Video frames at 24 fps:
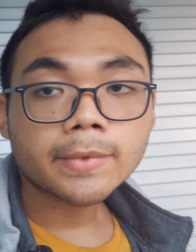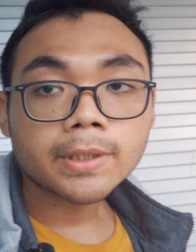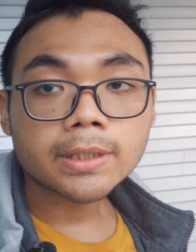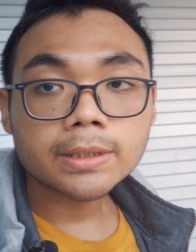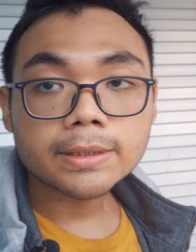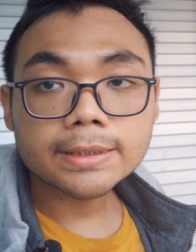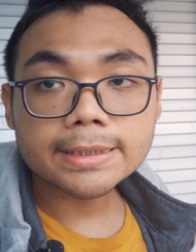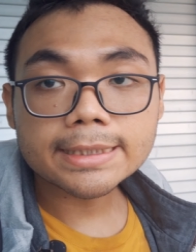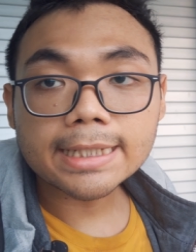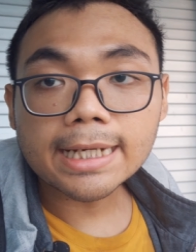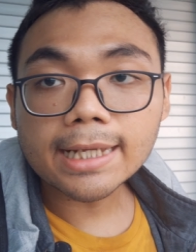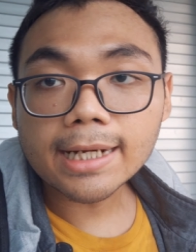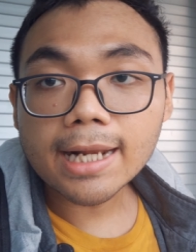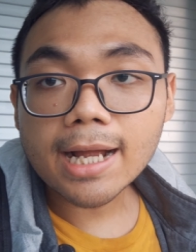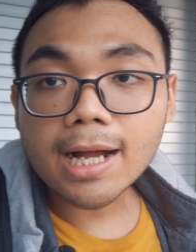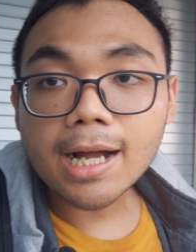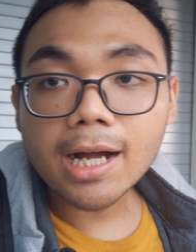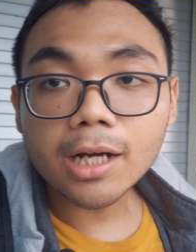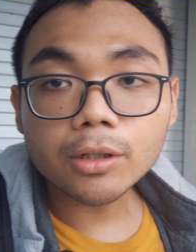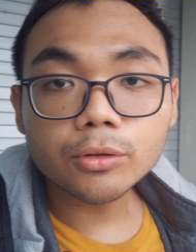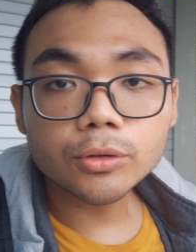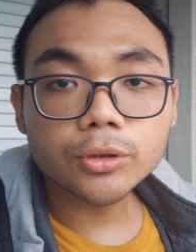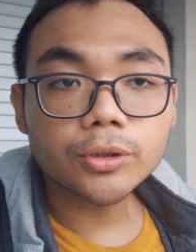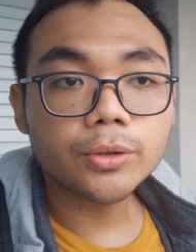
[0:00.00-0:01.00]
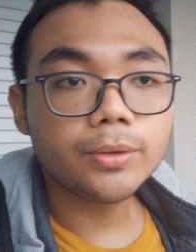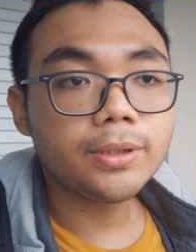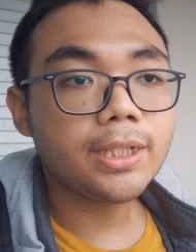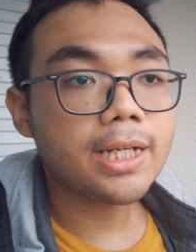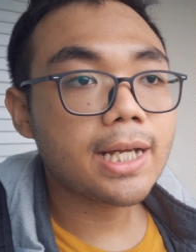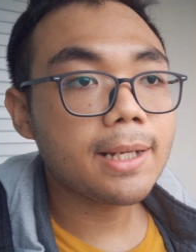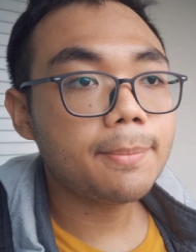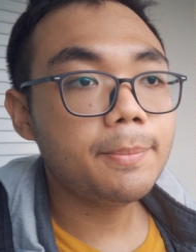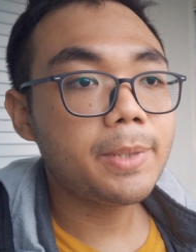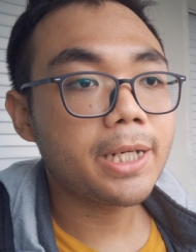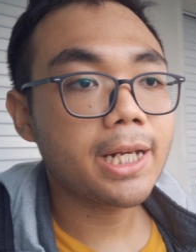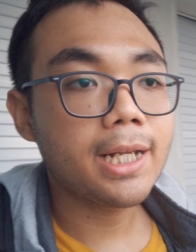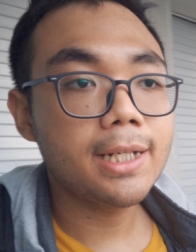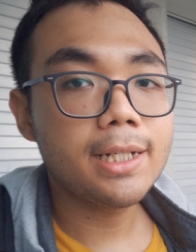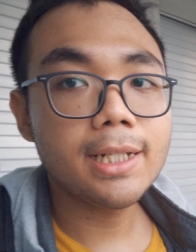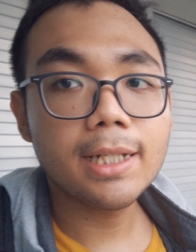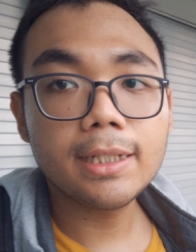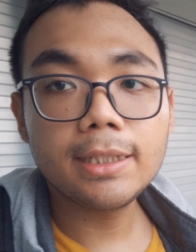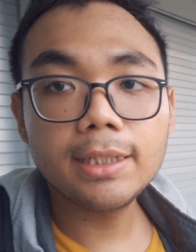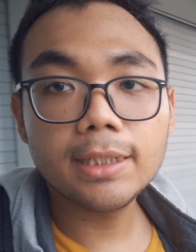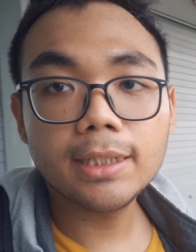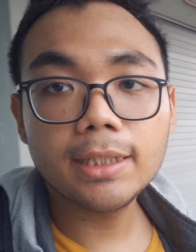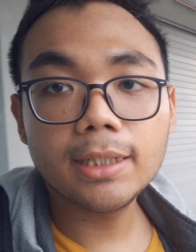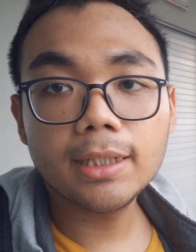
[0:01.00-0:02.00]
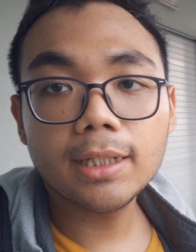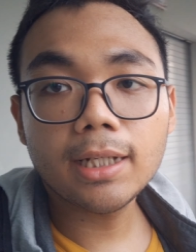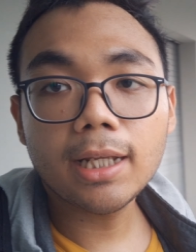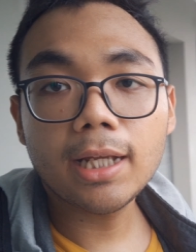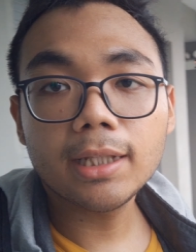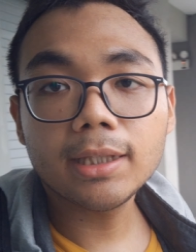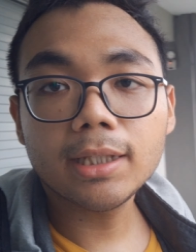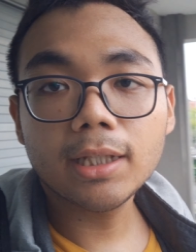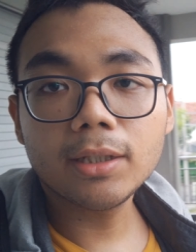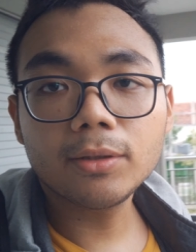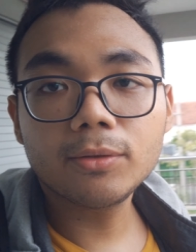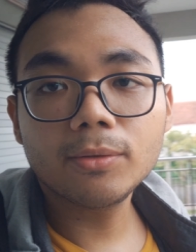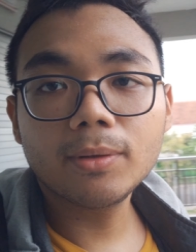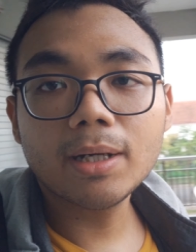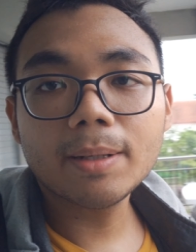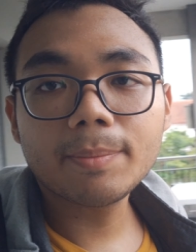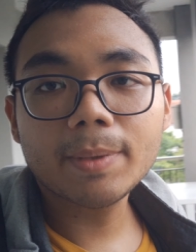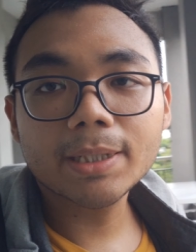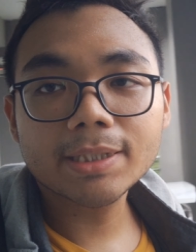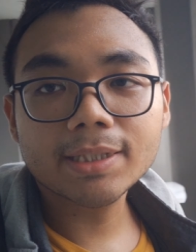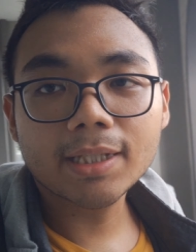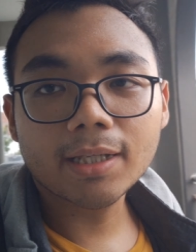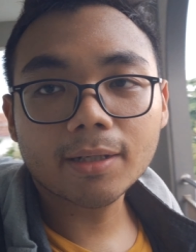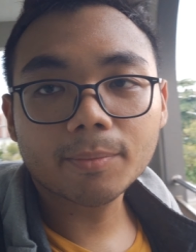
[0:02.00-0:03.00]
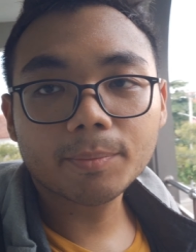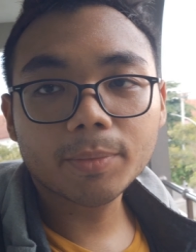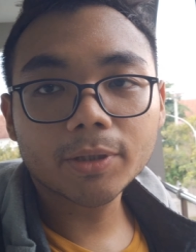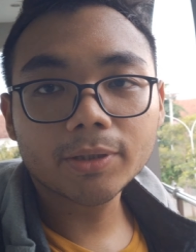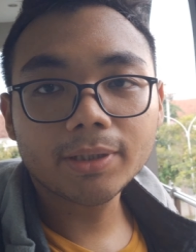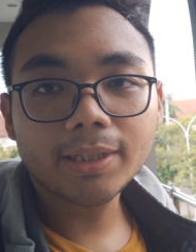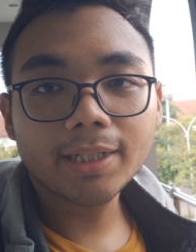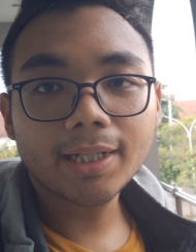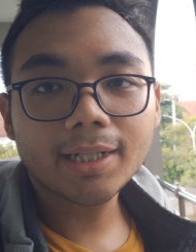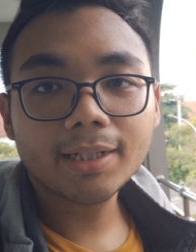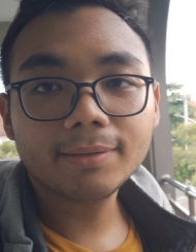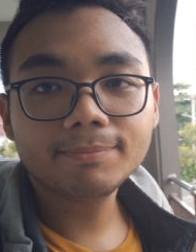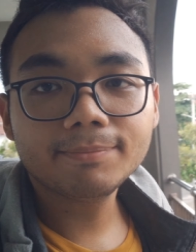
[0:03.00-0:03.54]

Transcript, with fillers: sekarang aku sudah berada di lantai 2 pasar pon ya,